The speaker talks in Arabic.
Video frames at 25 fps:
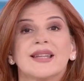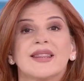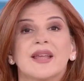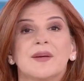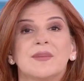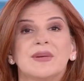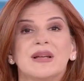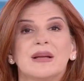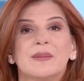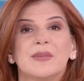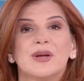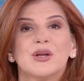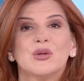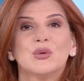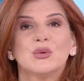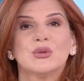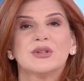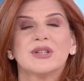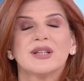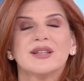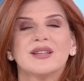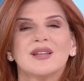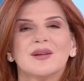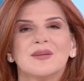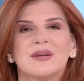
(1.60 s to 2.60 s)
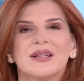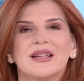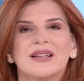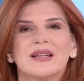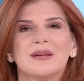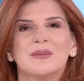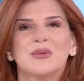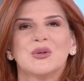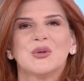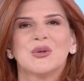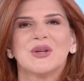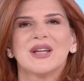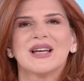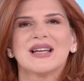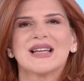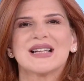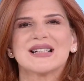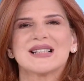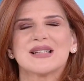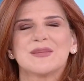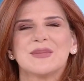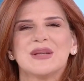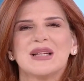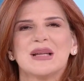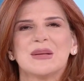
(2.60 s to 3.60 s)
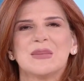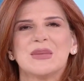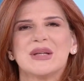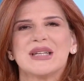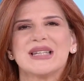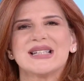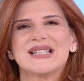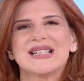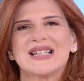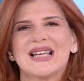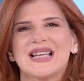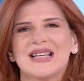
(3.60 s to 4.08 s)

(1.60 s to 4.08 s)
نذهب إلى بيروت تنضم إلينا من هناك الزميلة ماري